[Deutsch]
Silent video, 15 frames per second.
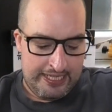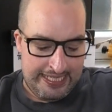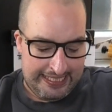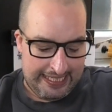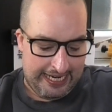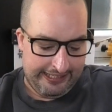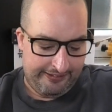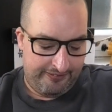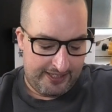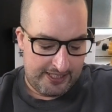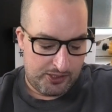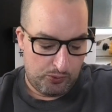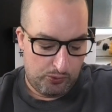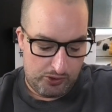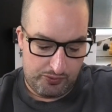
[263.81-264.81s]
nicht einfach
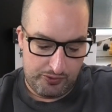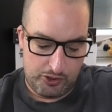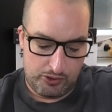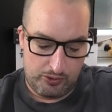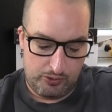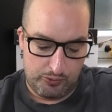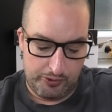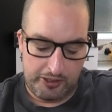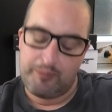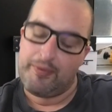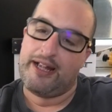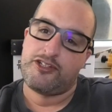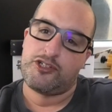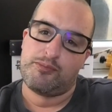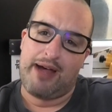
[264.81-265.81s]
so zwischendurch
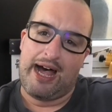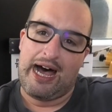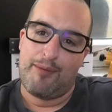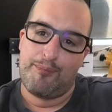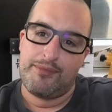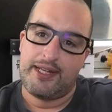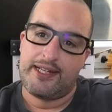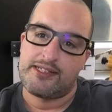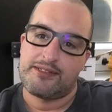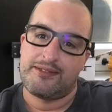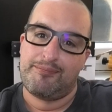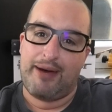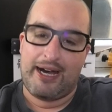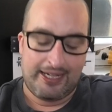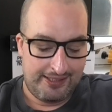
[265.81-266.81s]
mal zum Abendessen
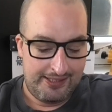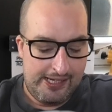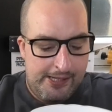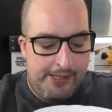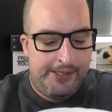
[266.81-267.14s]
machen.